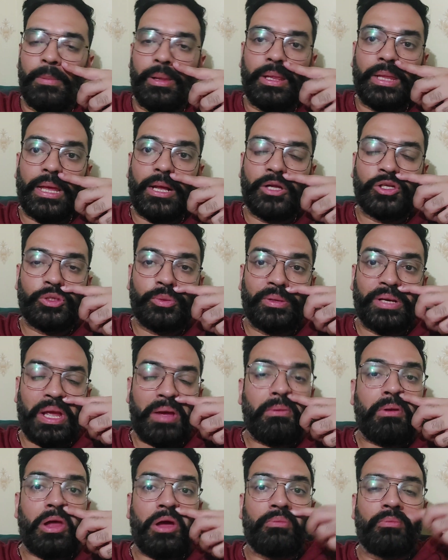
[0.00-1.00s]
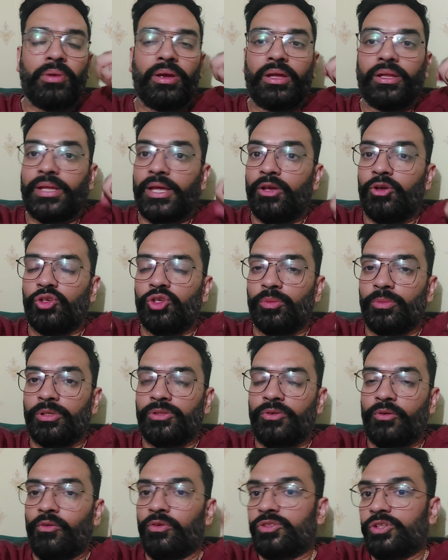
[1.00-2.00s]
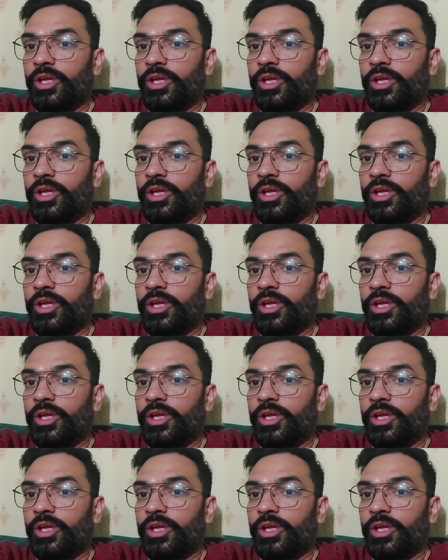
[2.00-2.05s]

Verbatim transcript: मिलता है कल सुबह नए ब्लॉग में थैंक यू सो मच फॉर